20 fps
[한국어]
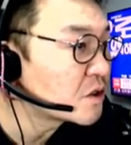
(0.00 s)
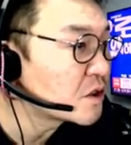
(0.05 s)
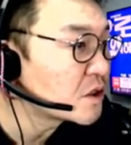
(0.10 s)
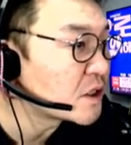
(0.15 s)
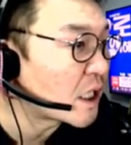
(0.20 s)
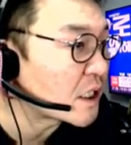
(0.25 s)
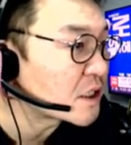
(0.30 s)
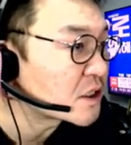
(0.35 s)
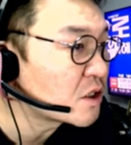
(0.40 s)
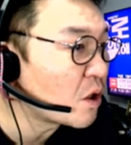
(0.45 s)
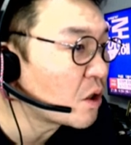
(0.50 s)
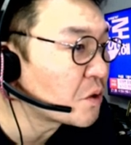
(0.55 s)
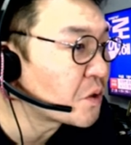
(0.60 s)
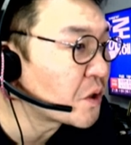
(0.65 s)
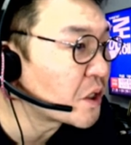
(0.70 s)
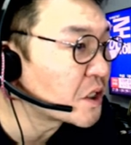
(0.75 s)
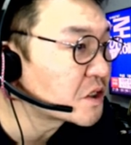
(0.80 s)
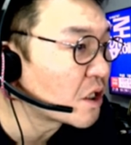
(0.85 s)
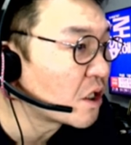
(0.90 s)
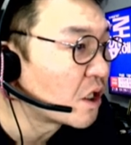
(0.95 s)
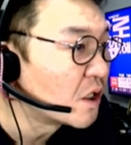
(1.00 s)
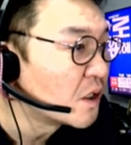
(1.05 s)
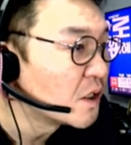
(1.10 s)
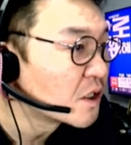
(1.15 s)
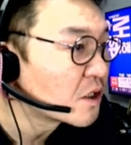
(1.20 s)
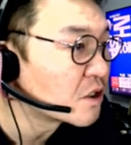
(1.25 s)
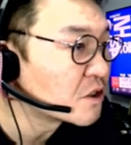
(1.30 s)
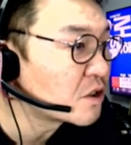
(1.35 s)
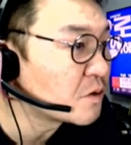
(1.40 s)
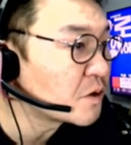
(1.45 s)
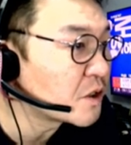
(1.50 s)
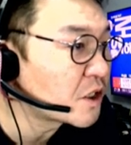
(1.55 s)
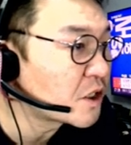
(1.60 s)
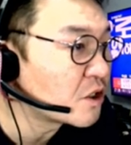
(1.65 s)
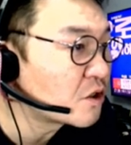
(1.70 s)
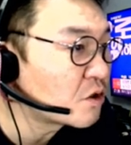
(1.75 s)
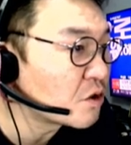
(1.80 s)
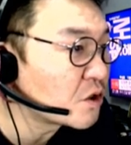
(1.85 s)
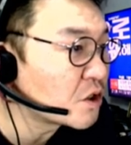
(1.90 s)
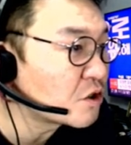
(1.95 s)
양성을 위해서 건설 분야
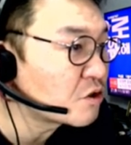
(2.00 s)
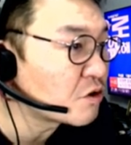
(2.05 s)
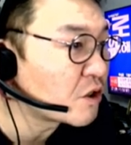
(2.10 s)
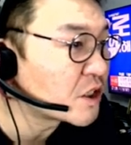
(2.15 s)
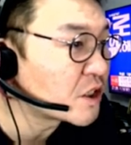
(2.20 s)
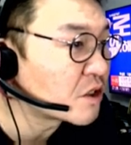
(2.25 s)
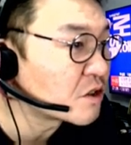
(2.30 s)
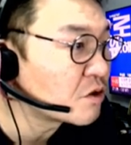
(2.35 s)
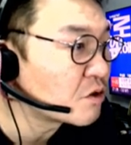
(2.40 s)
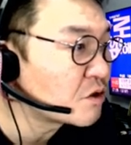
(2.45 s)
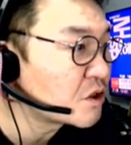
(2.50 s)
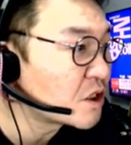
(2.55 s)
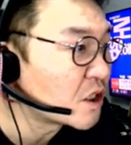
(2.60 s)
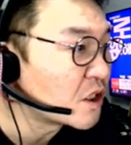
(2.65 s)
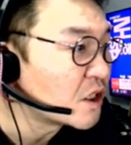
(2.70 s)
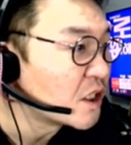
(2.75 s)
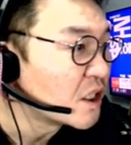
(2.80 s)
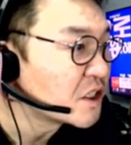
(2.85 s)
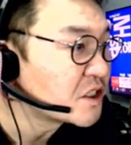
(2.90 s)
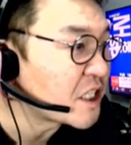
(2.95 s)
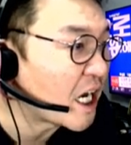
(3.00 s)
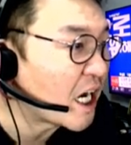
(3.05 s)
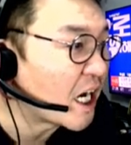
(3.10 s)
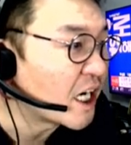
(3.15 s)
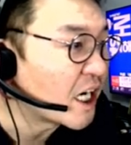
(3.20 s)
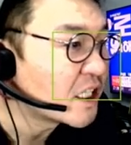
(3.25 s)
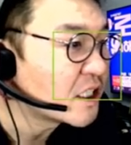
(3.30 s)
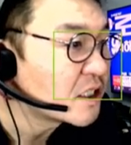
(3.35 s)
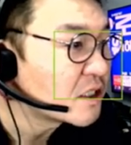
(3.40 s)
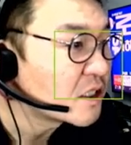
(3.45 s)
기초 기술에서 응용 기술, 자,